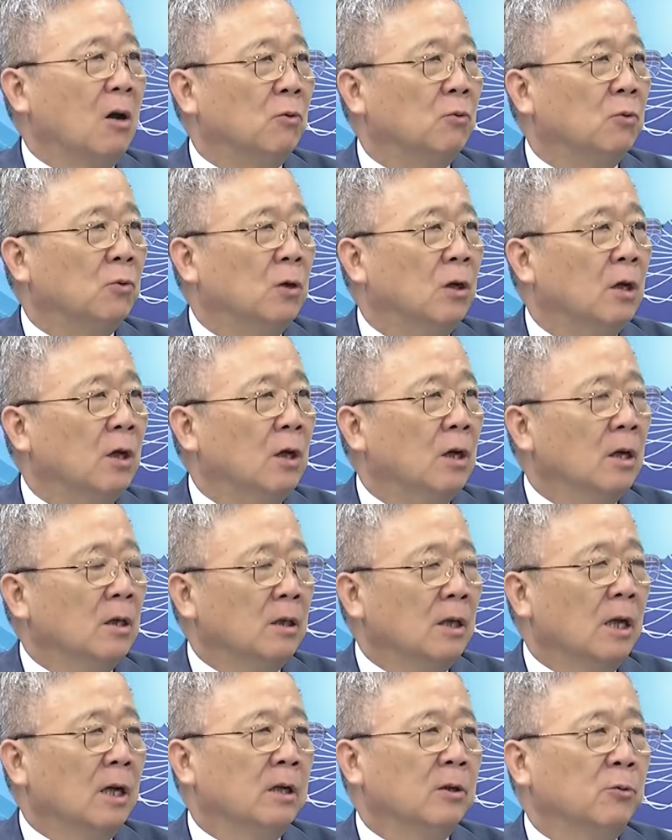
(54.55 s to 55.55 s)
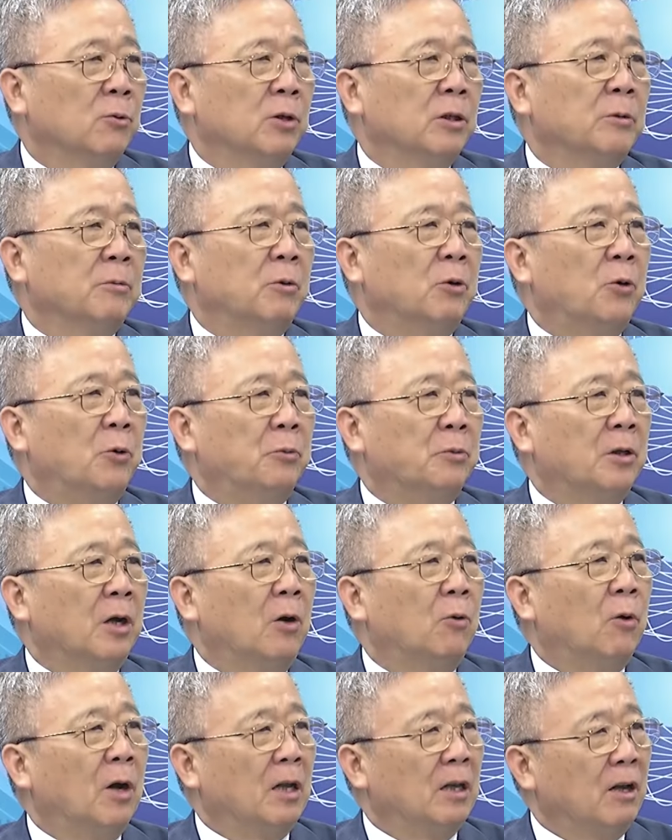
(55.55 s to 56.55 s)
午，那为什么我们
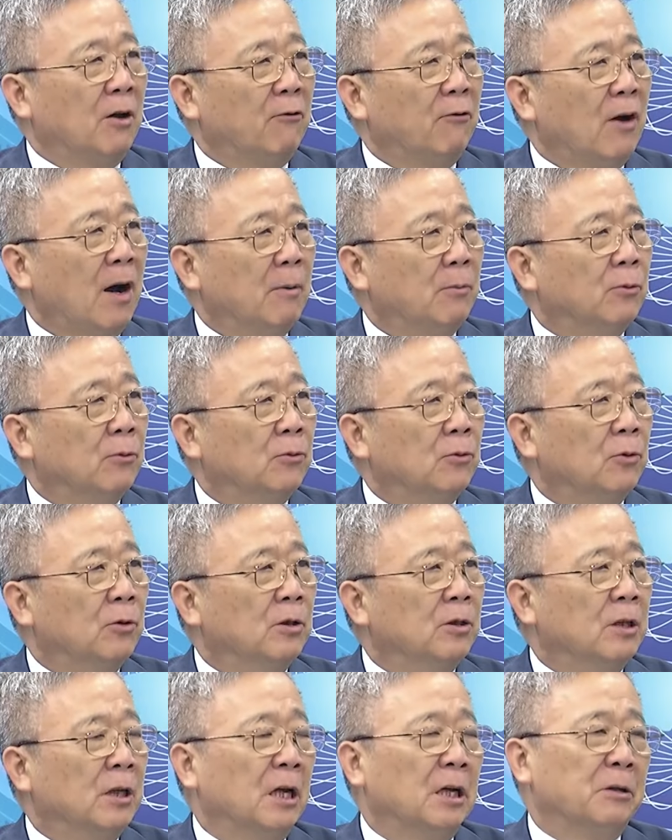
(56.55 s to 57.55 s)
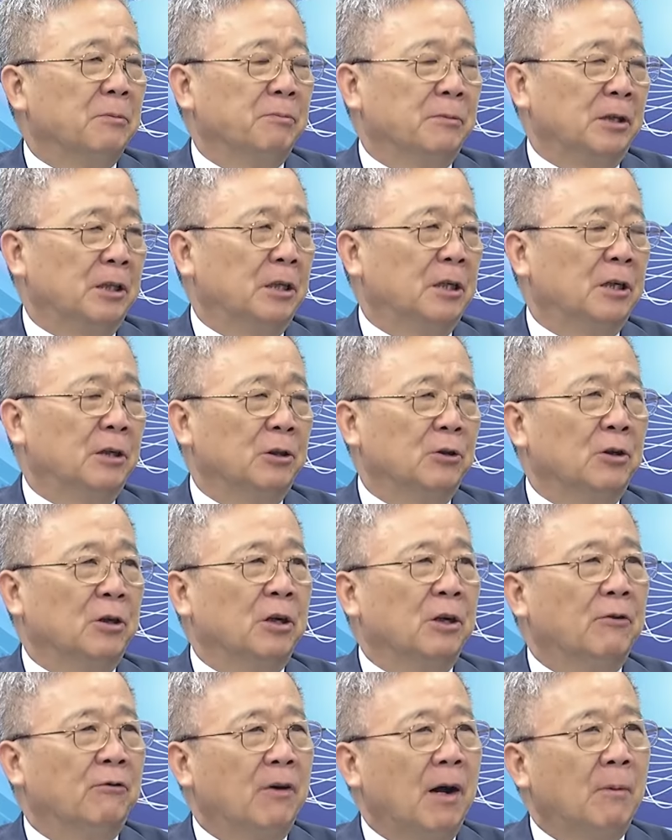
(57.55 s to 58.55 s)
到晚上发布？那立刻就
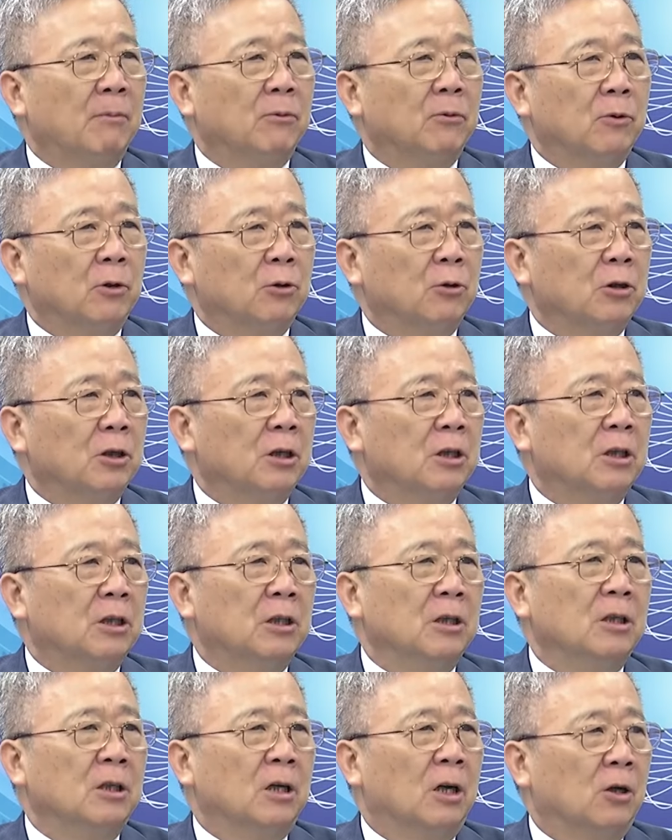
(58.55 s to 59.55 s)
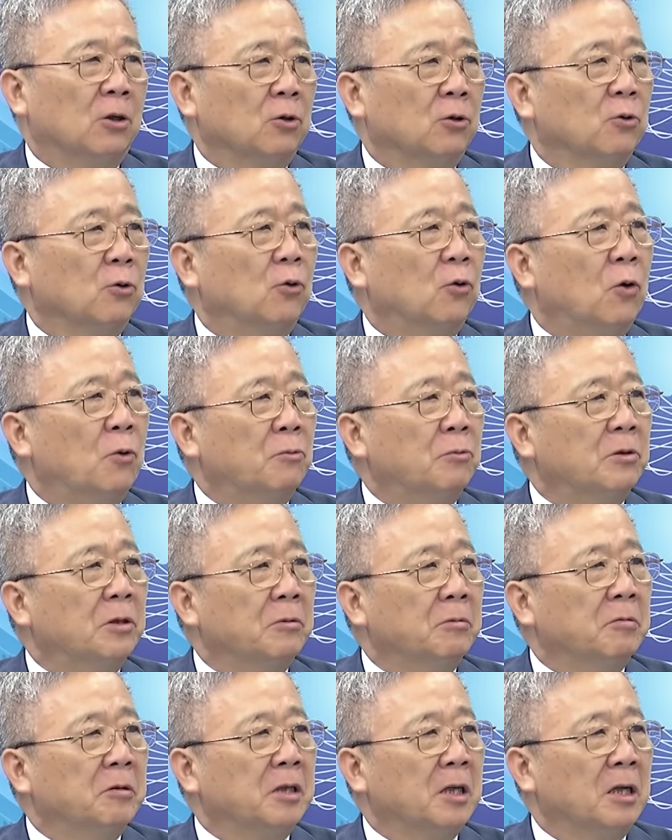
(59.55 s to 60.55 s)
可以发布？我觉得第一个就是说，我们是
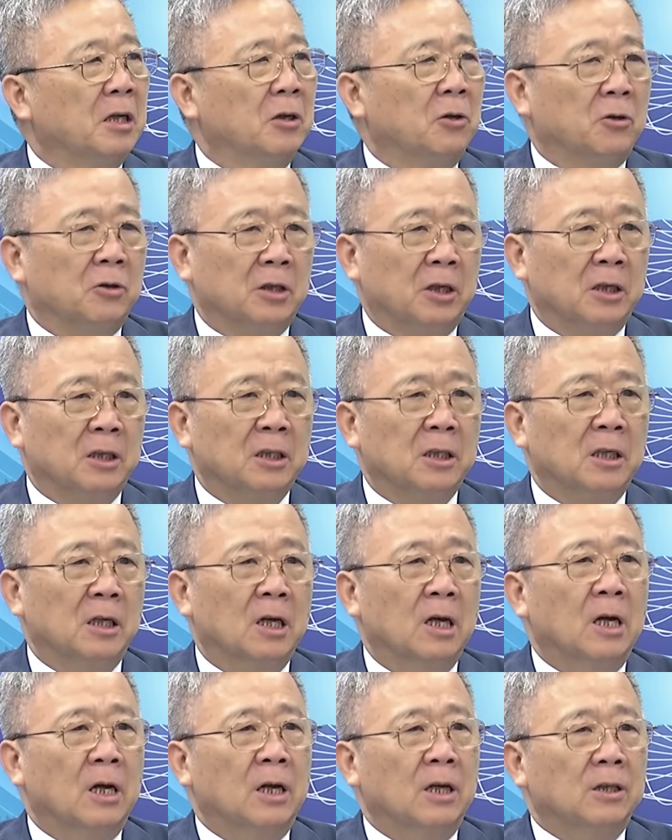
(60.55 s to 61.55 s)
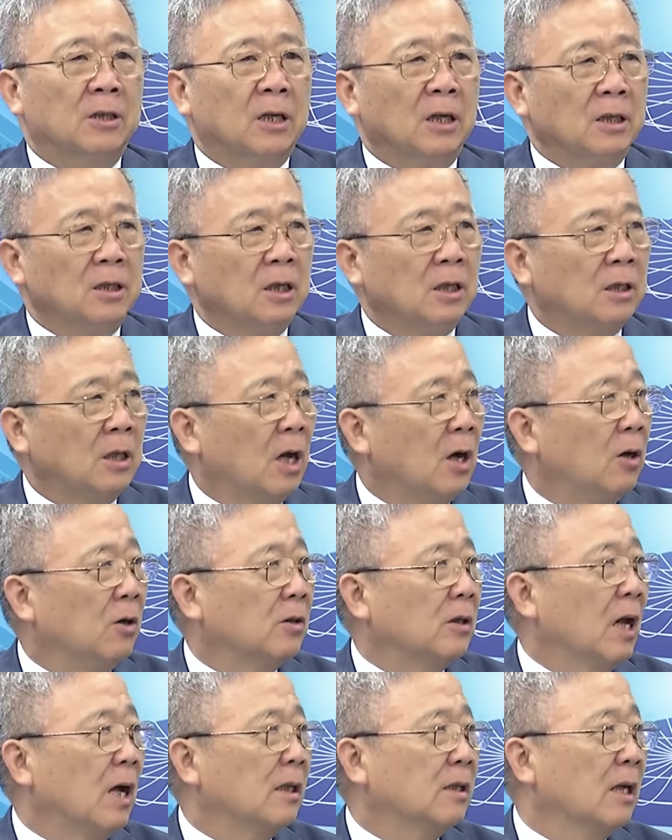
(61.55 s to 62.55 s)
不是真的有能力侦测到
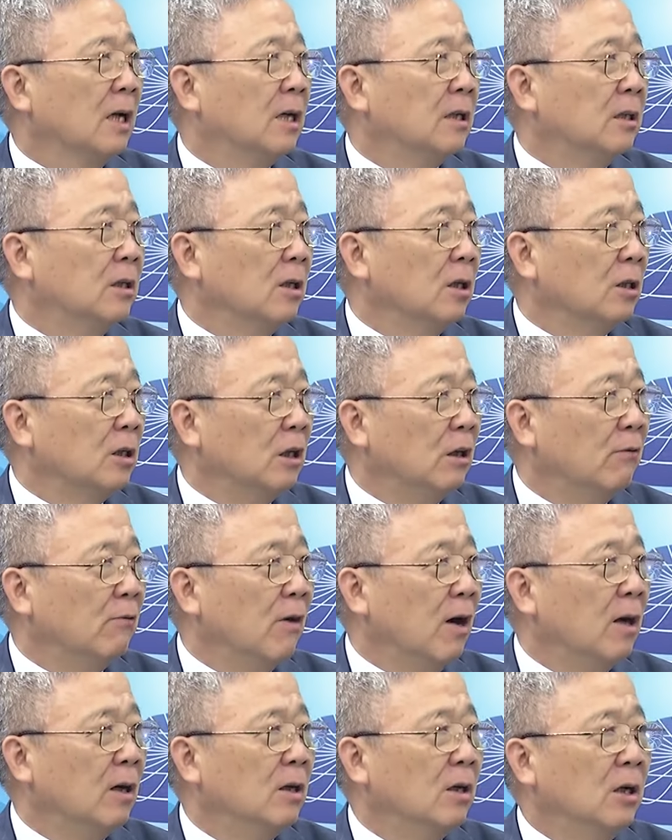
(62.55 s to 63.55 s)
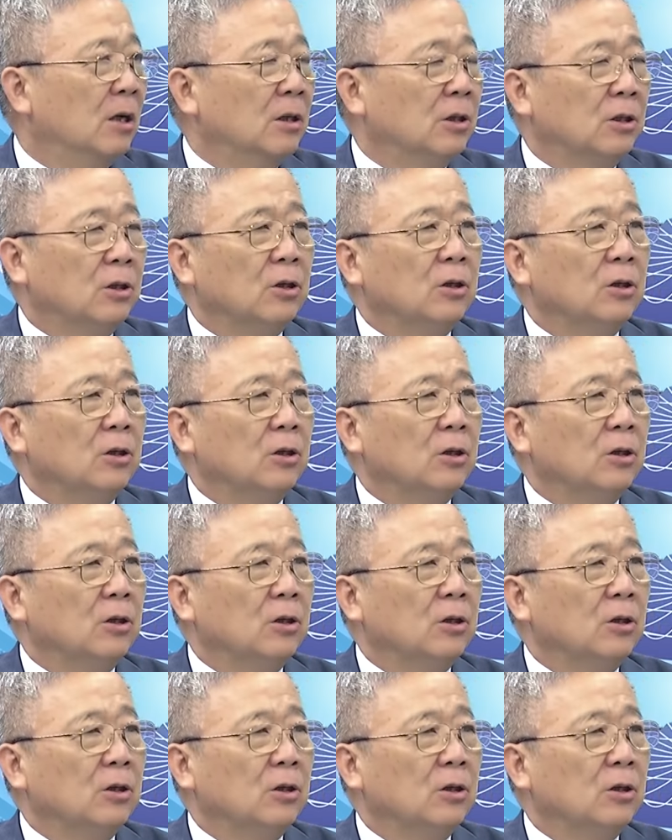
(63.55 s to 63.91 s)
它在这个地方实